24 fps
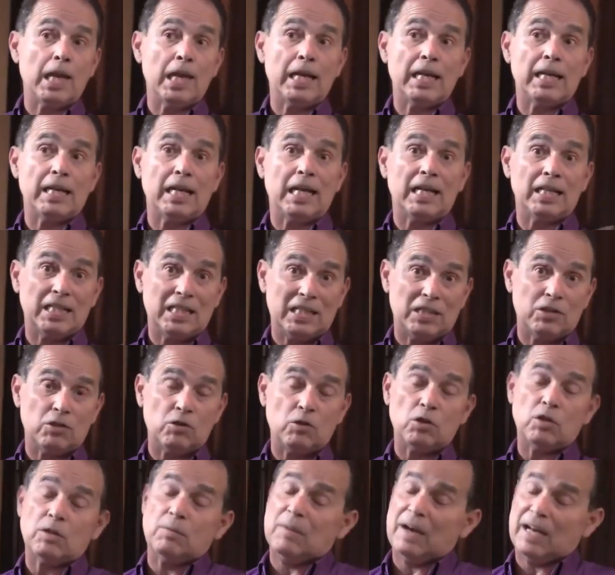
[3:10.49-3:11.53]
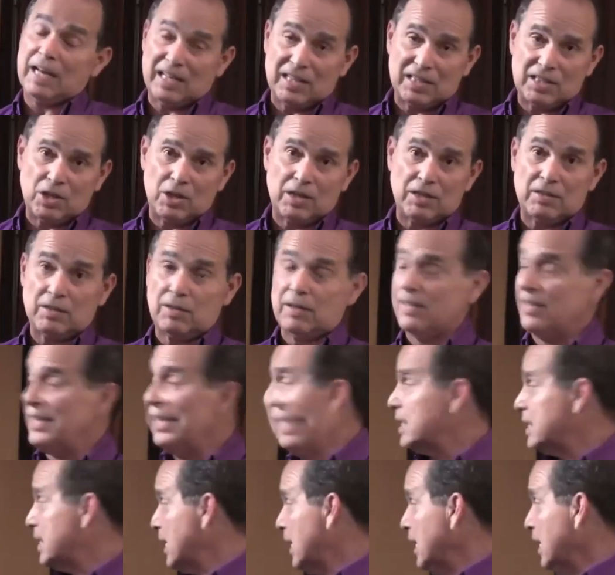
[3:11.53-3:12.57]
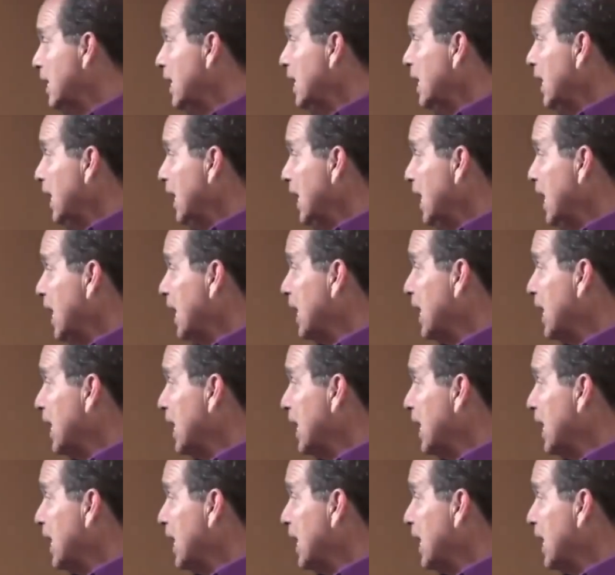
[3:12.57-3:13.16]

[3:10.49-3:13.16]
Energie zu speichern, ist Fett.